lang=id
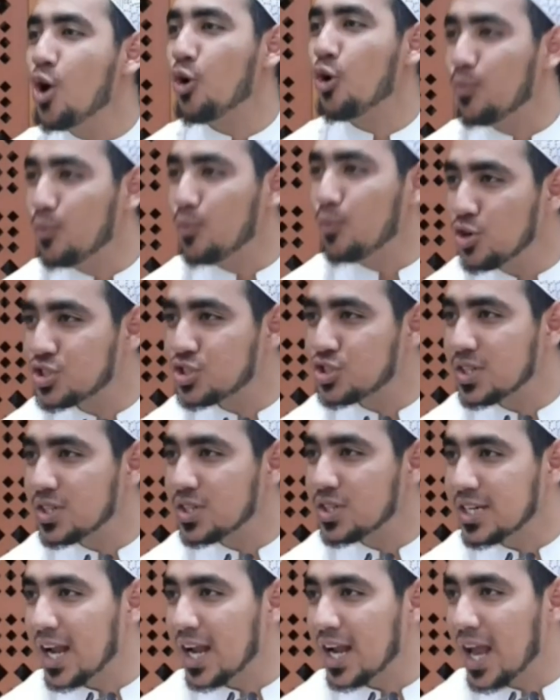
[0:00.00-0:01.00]
humus di
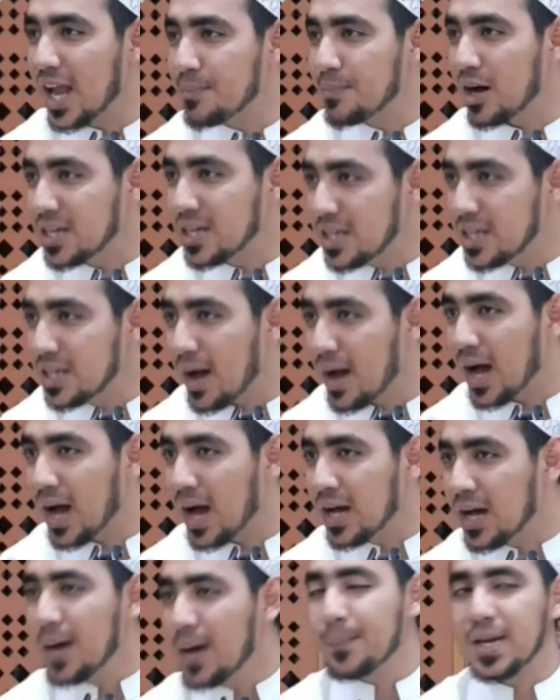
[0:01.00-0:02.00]
dalam
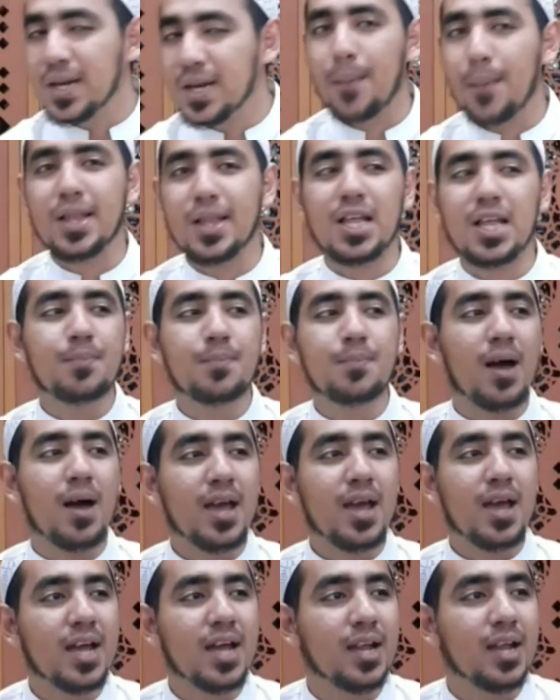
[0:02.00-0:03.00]
ghanimah mendapatkan
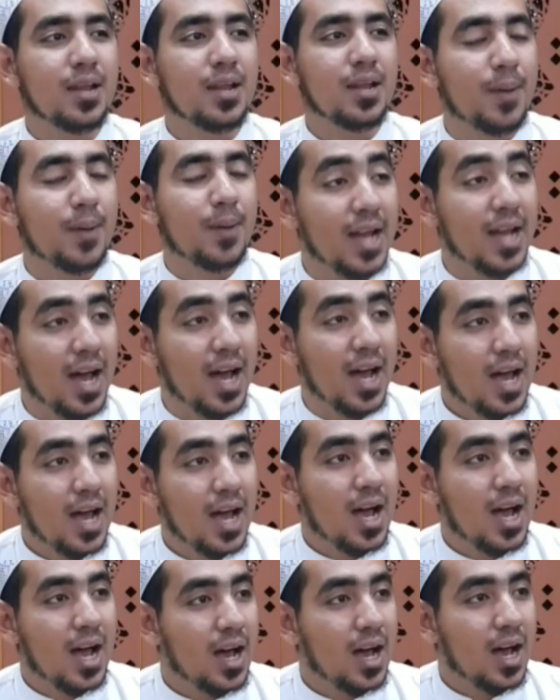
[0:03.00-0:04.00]
bagian daripada
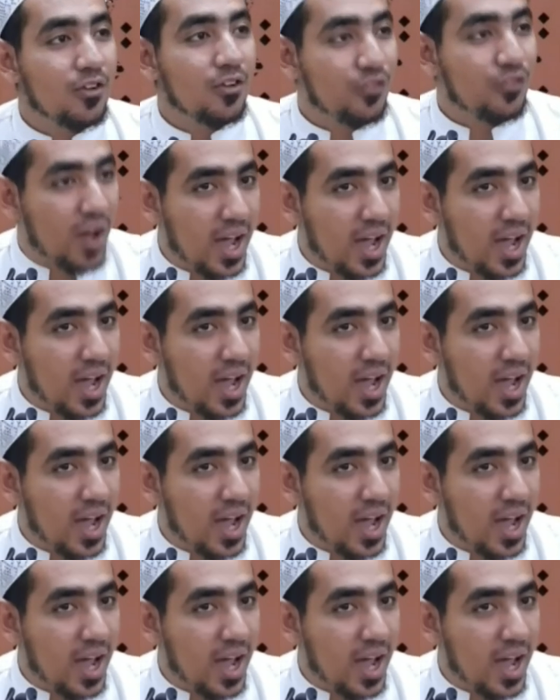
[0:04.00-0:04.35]
fe